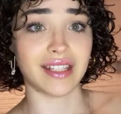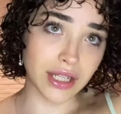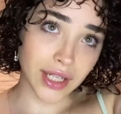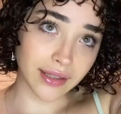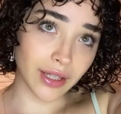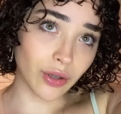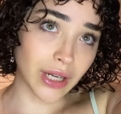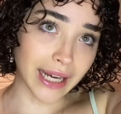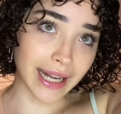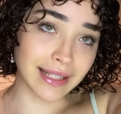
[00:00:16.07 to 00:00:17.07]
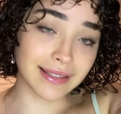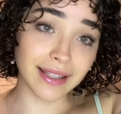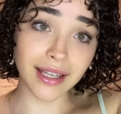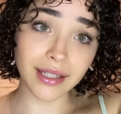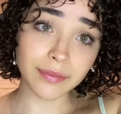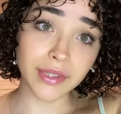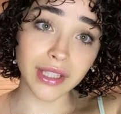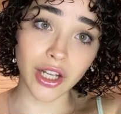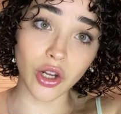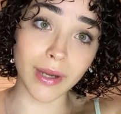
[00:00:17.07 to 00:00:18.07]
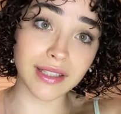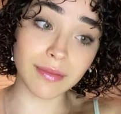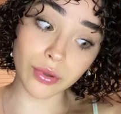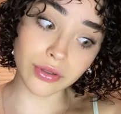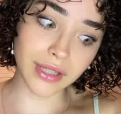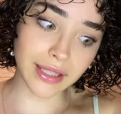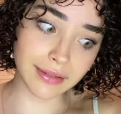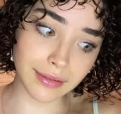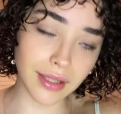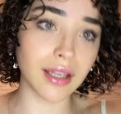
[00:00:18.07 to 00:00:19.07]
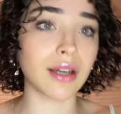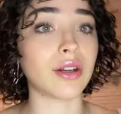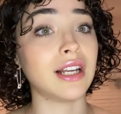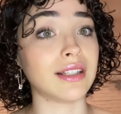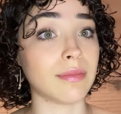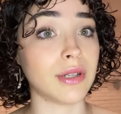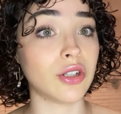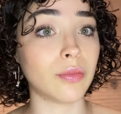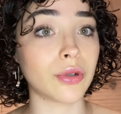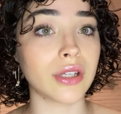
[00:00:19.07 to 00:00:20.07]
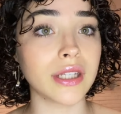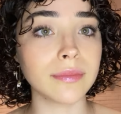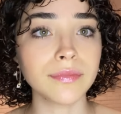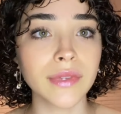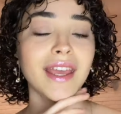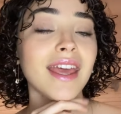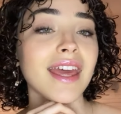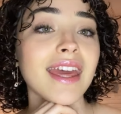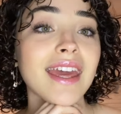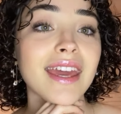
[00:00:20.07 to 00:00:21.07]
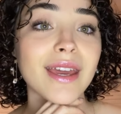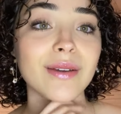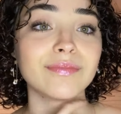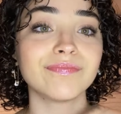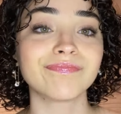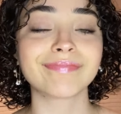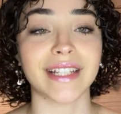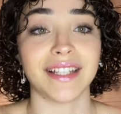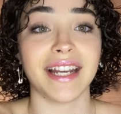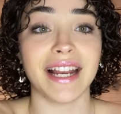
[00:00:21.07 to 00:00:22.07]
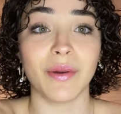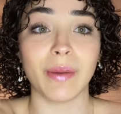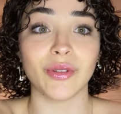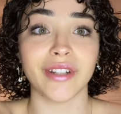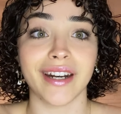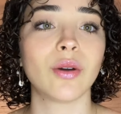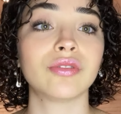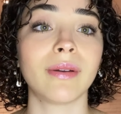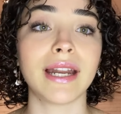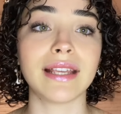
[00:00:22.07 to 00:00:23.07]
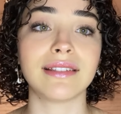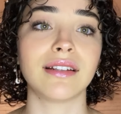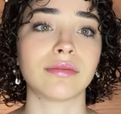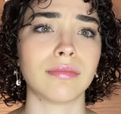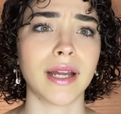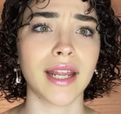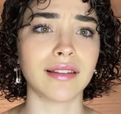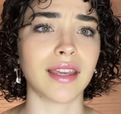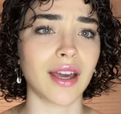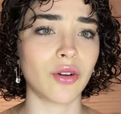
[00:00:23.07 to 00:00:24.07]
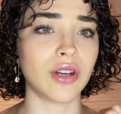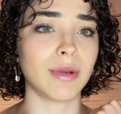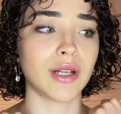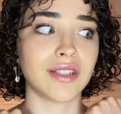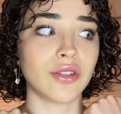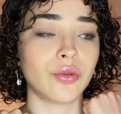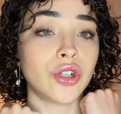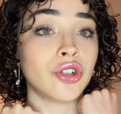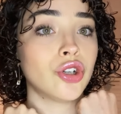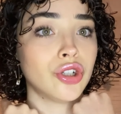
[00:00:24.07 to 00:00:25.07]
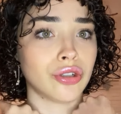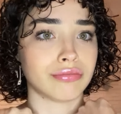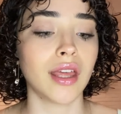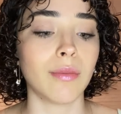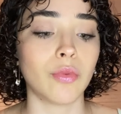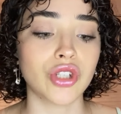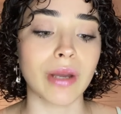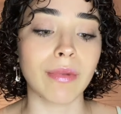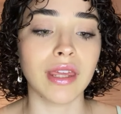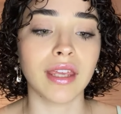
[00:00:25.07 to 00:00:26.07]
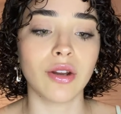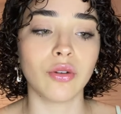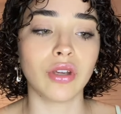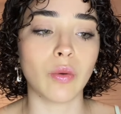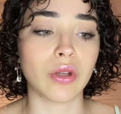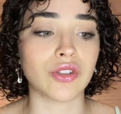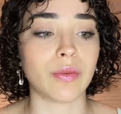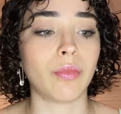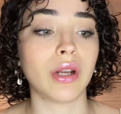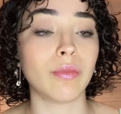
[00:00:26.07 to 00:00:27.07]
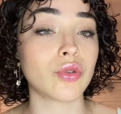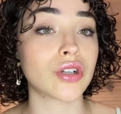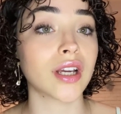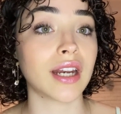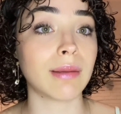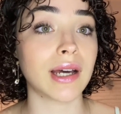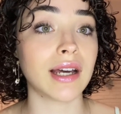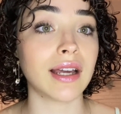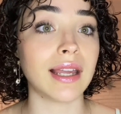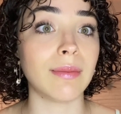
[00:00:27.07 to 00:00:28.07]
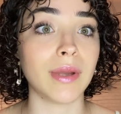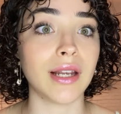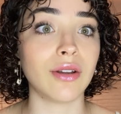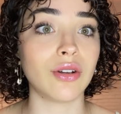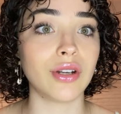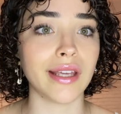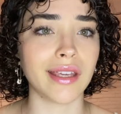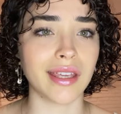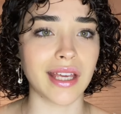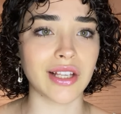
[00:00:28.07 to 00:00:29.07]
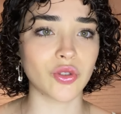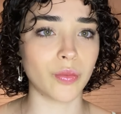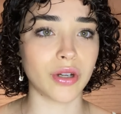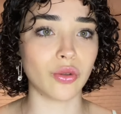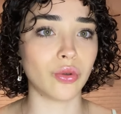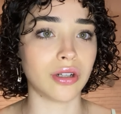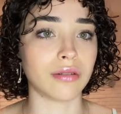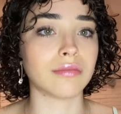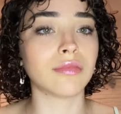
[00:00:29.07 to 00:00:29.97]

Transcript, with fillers: seco. Ya tengo la raíz seca, que es lo más importante. Ahora les explico por qué. Em, así que ahora les voy a mostrar. Te van a decir, Mariana, ¿te quedas con el pelo así duro? No. Muchas me dijeron que cuando se pone mucha crema, el pelo les queda súper duro